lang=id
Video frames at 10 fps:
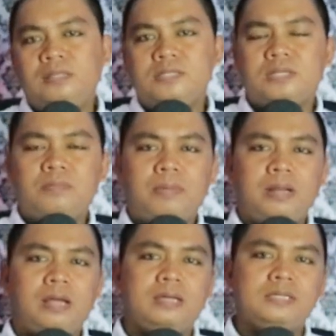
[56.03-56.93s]
netizen,
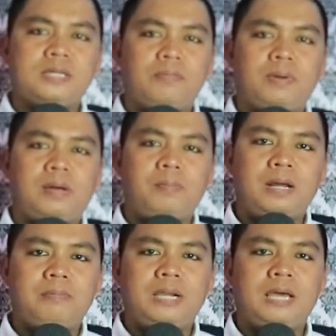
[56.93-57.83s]
balik lagi di Sang
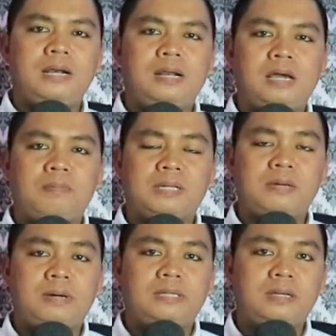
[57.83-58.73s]
Pramal melihat dengan
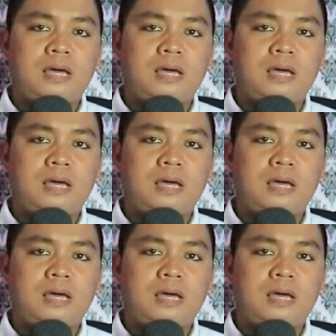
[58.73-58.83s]
mata batin.